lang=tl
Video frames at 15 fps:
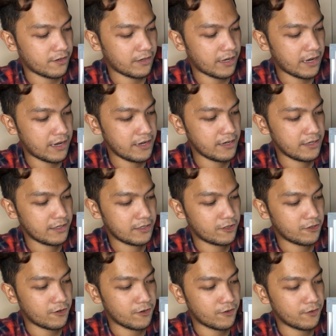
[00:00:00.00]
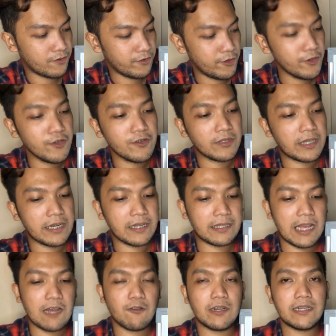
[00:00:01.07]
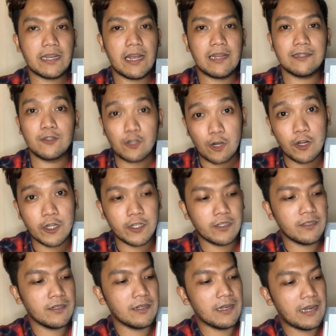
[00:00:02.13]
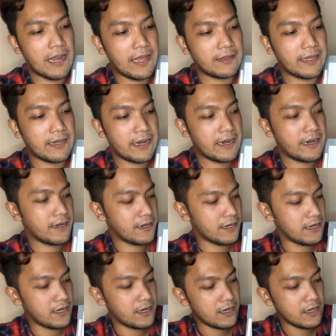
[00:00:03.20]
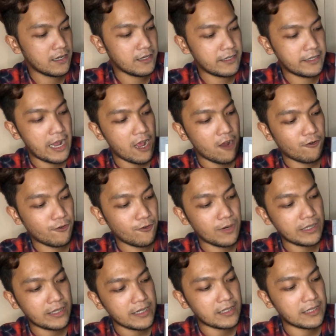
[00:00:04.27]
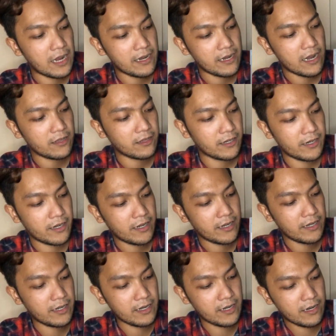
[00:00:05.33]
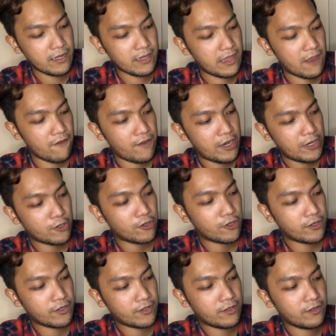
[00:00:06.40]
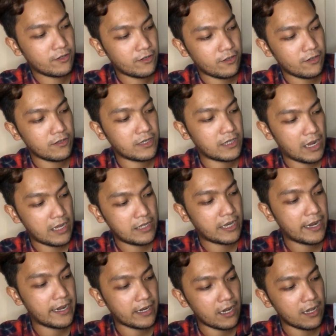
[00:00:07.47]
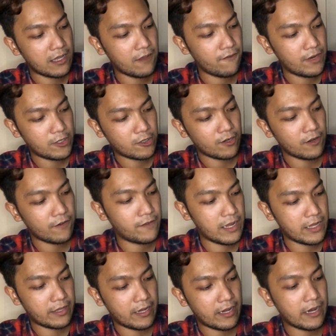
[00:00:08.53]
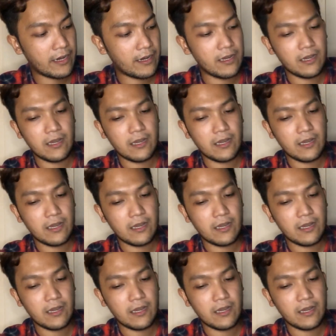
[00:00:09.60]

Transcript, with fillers: Okay? So, yun yung tinatawag na drone lettering. Now, what is the another division sa general division of lettering?